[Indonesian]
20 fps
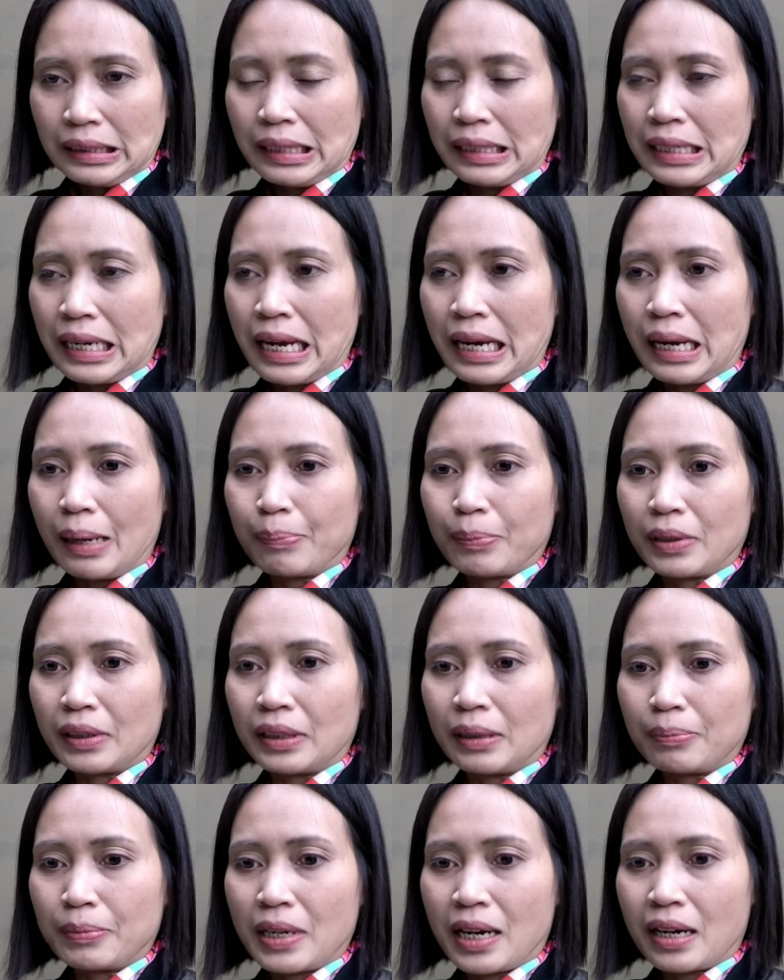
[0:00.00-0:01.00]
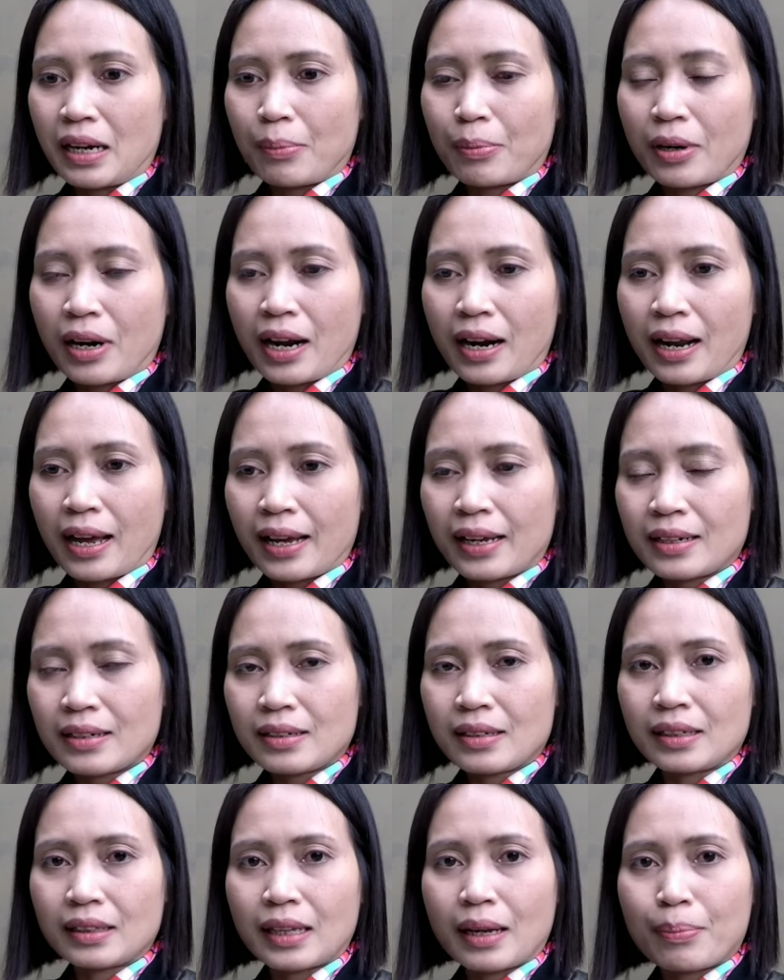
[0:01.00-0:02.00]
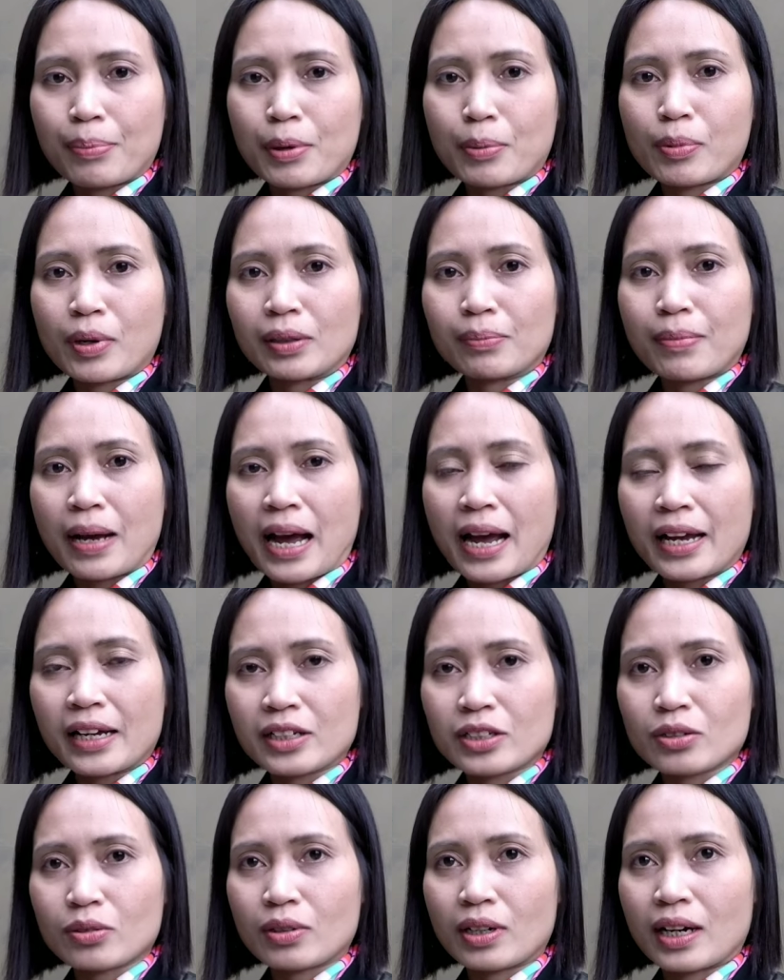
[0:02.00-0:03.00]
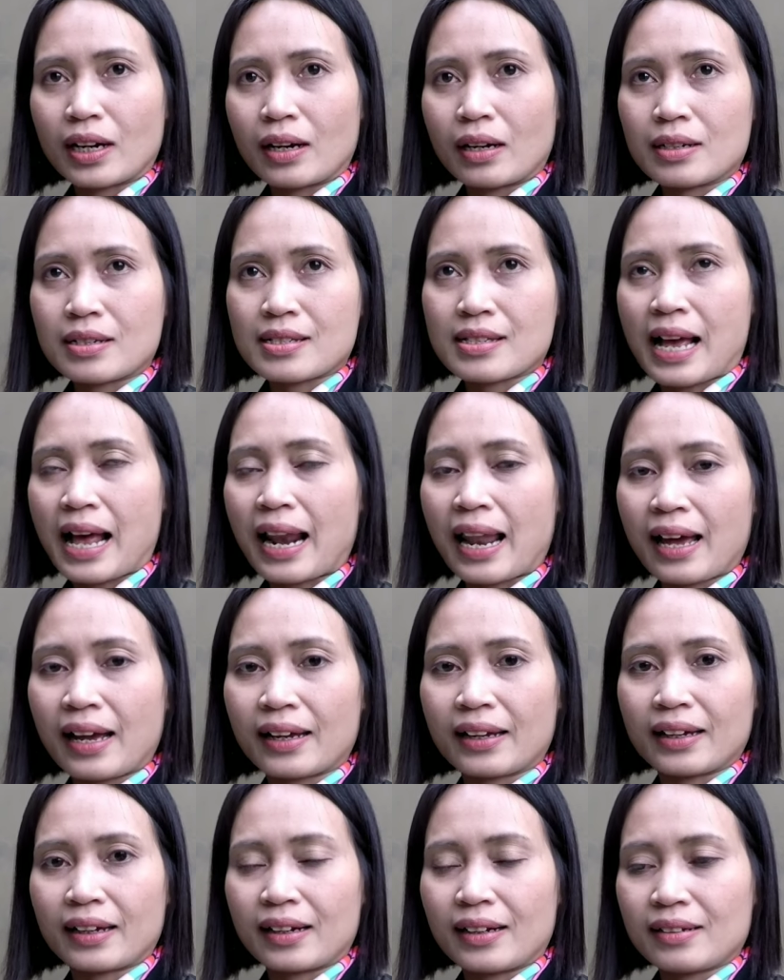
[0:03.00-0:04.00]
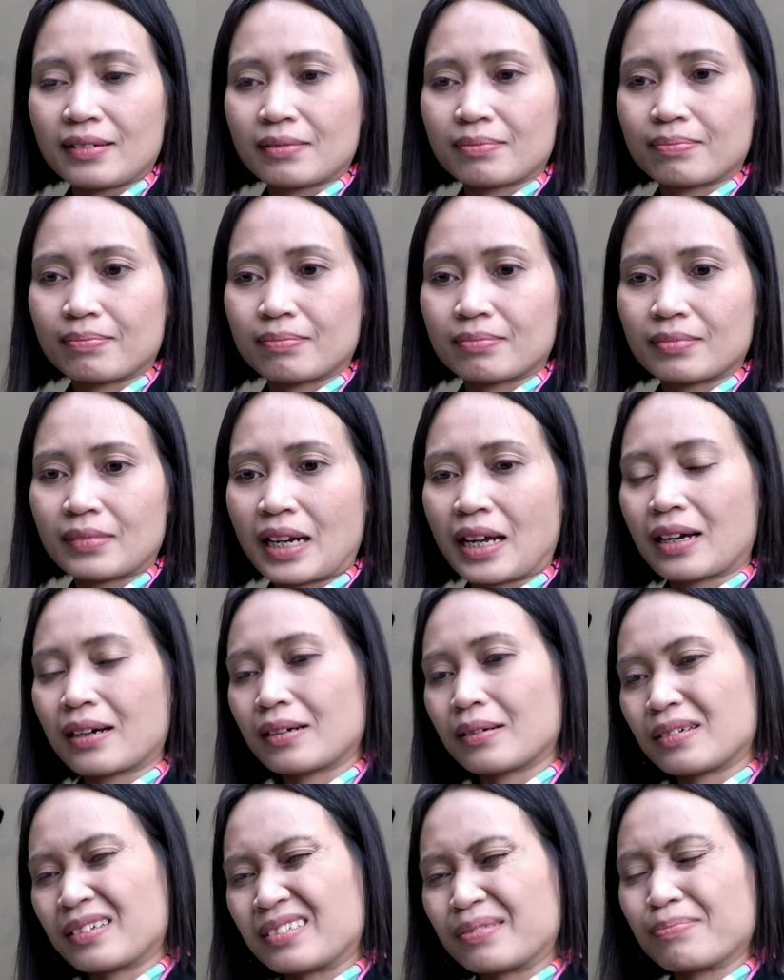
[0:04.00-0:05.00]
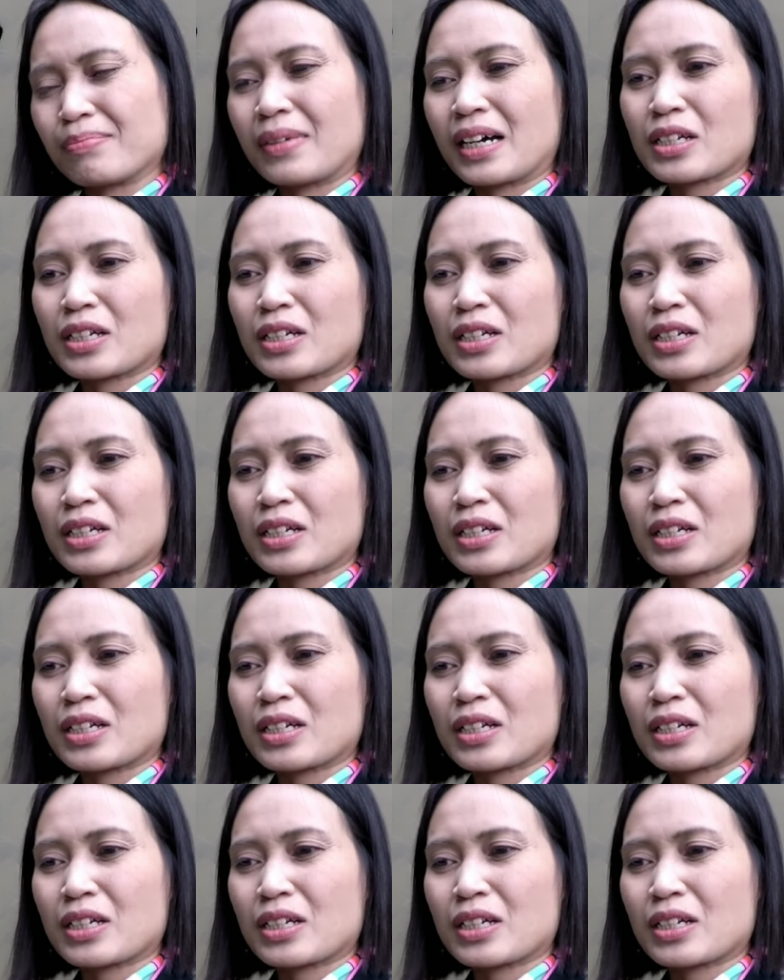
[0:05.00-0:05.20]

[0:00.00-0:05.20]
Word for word: kita dianggap tetap dianggap orang lain kita berbuat baik juga salah ya nah, e,